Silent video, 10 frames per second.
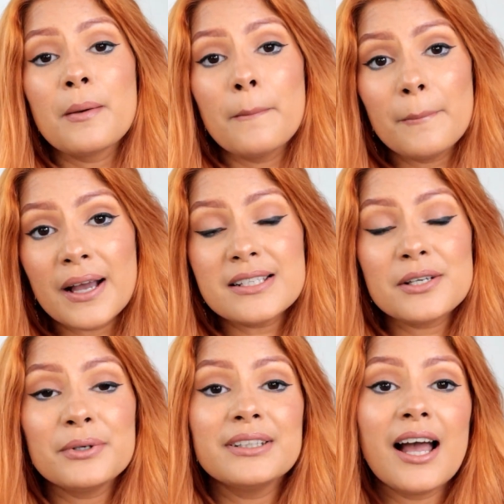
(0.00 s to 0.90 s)
Mas
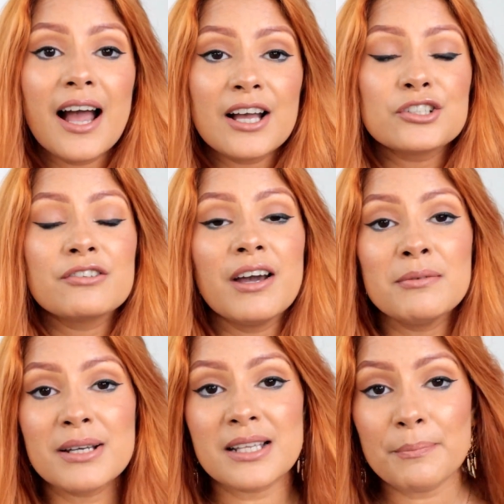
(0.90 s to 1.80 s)
eu ainda acho que vale
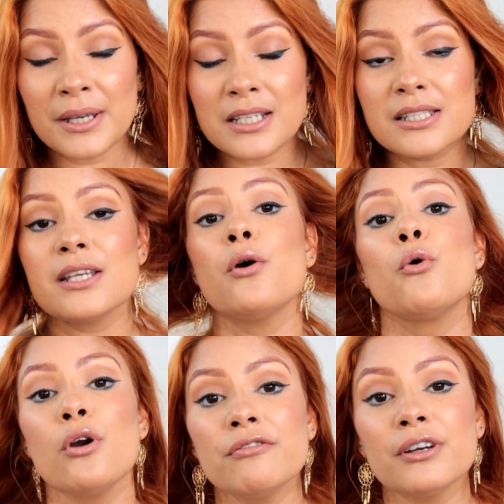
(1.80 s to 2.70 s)
mais a pena ser
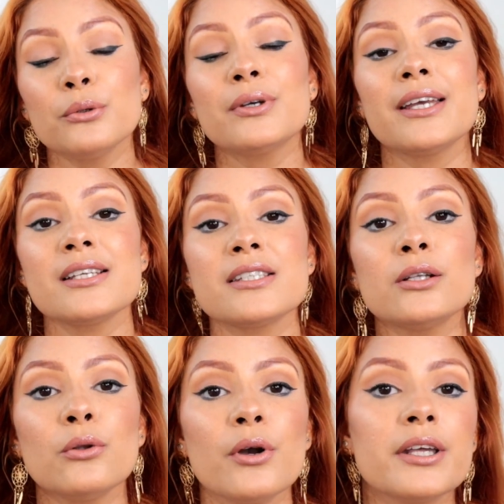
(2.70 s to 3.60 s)
ruiva do que ser
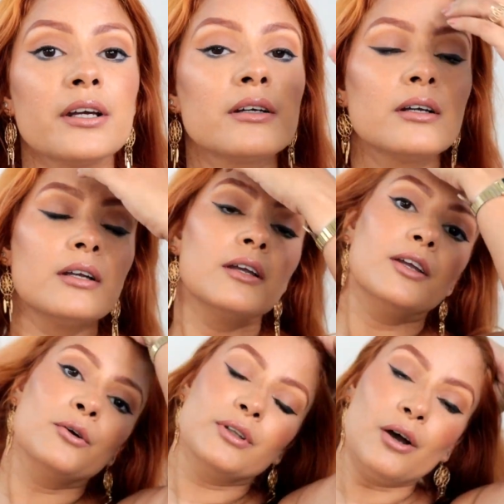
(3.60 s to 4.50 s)
loira.
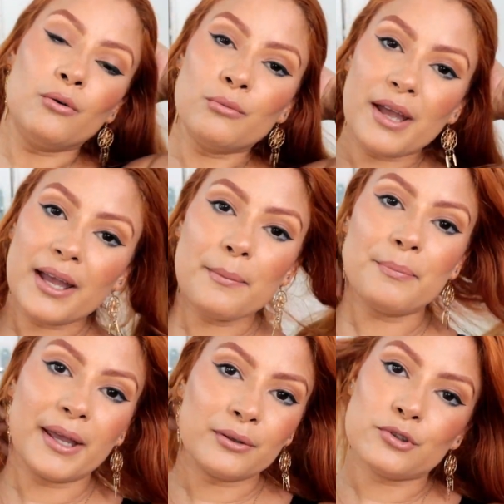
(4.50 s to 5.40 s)
Eu não me
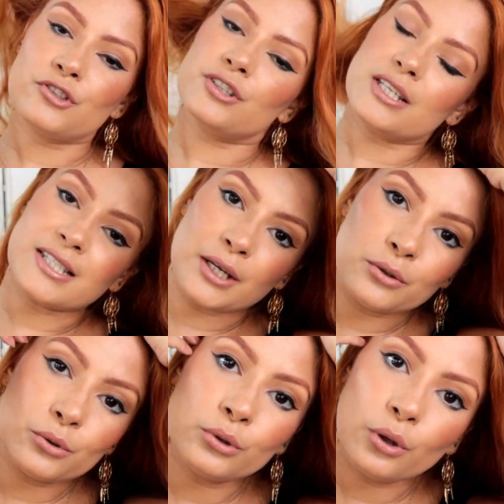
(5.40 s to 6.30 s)
arrependo de ter
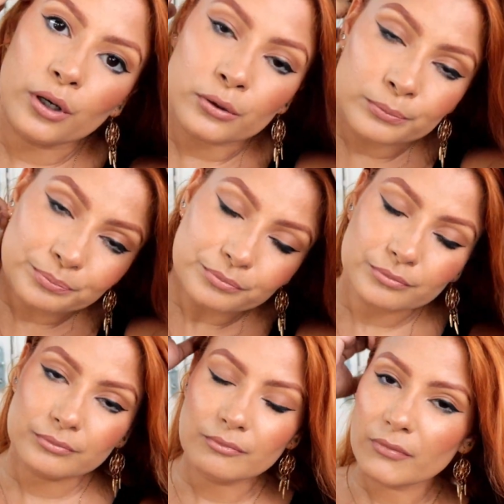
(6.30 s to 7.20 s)
saído do loiro
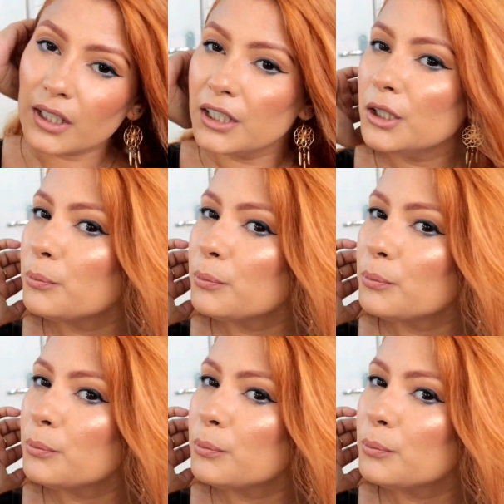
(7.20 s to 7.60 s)
e